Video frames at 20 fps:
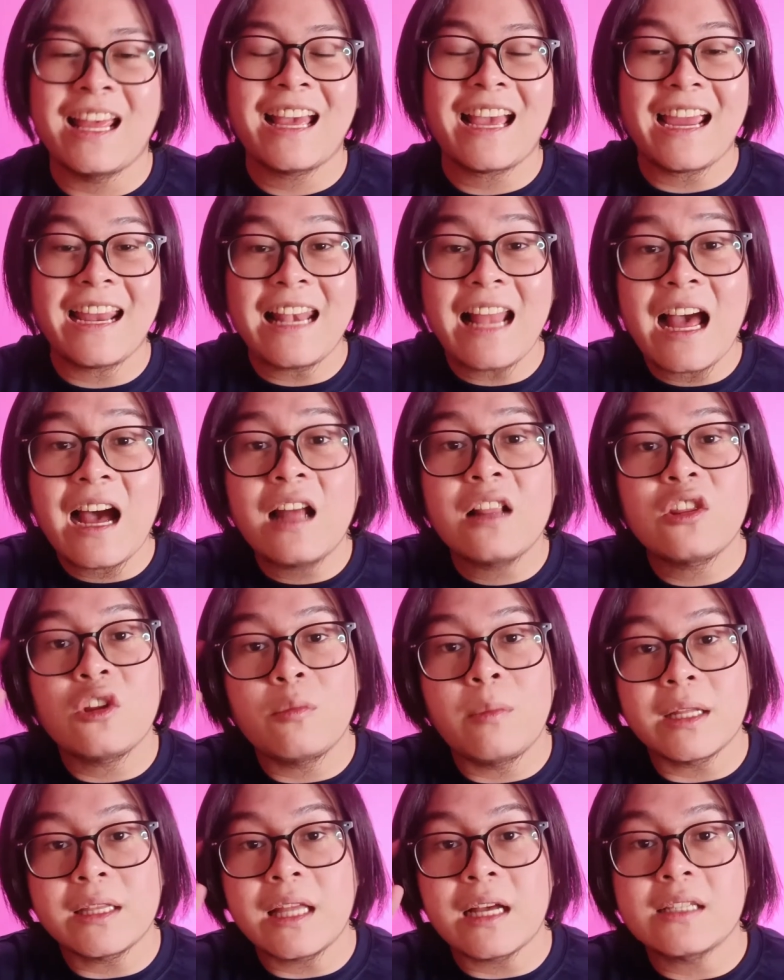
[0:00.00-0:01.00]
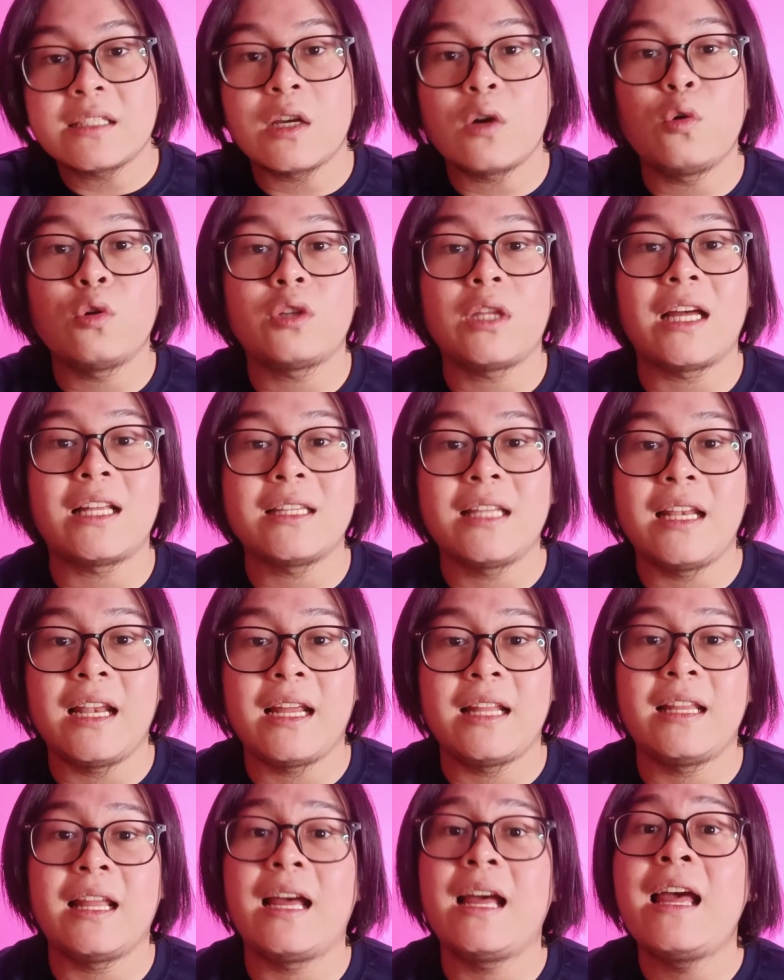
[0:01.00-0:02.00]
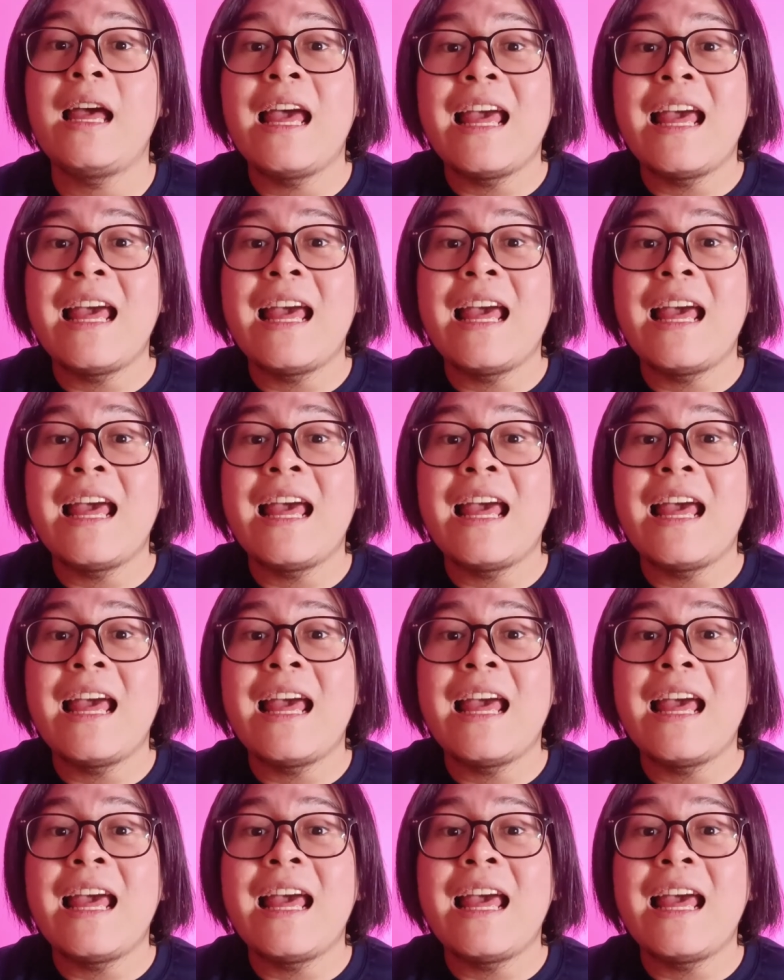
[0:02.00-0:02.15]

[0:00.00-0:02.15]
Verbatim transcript: Kailangan tumatak sa utak nila na